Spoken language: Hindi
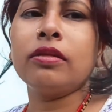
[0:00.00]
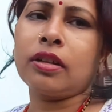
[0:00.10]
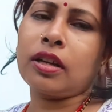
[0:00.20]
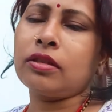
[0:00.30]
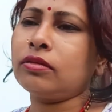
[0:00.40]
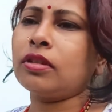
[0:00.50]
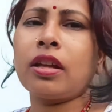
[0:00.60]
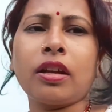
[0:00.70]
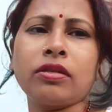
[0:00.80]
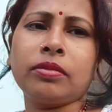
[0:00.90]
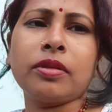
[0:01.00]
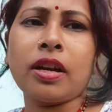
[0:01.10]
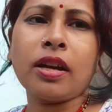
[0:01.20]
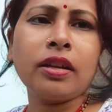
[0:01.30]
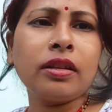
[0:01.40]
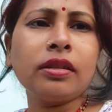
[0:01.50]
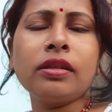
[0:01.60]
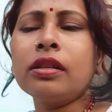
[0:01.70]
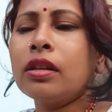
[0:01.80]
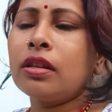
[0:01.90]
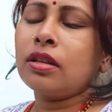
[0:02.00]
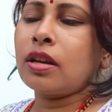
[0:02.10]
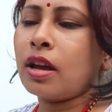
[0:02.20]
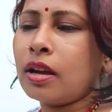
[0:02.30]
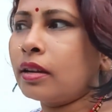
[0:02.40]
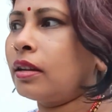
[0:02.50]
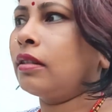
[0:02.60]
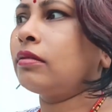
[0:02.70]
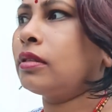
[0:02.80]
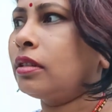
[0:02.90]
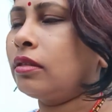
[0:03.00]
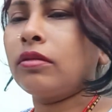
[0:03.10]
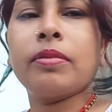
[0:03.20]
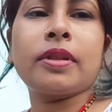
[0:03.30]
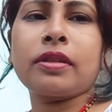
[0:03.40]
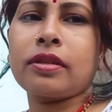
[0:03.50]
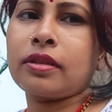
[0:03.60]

लगाई हूँ जा रही हूँ नहाने नहा कर आऊँगी तो बस